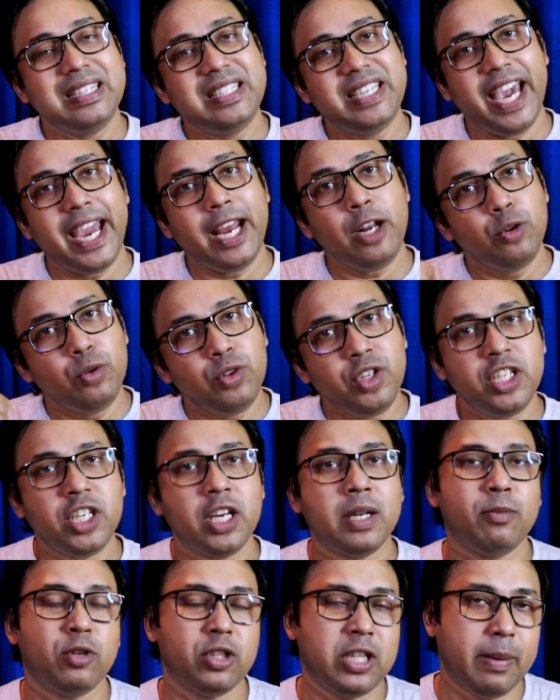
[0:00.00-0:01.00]
যেই
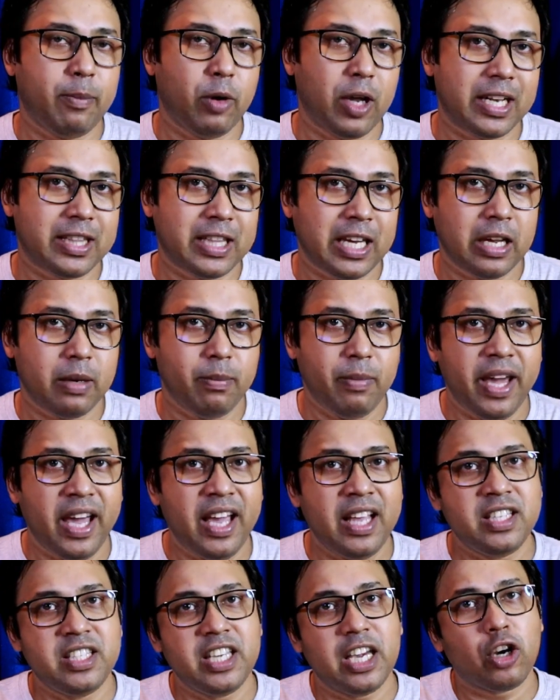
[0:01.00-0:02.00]
নোটিশের মধ্যে বলা থাকবে
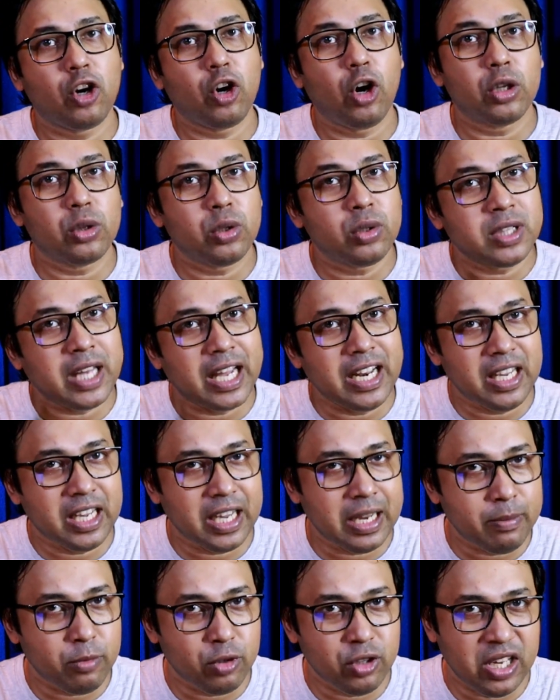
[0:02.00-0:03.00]
যে কত
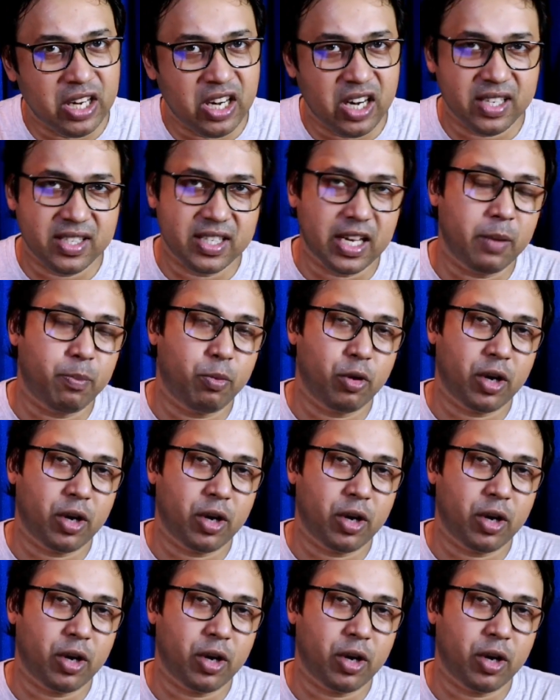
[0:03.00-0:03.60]
তারিখের মধ্যে রেজাল্ট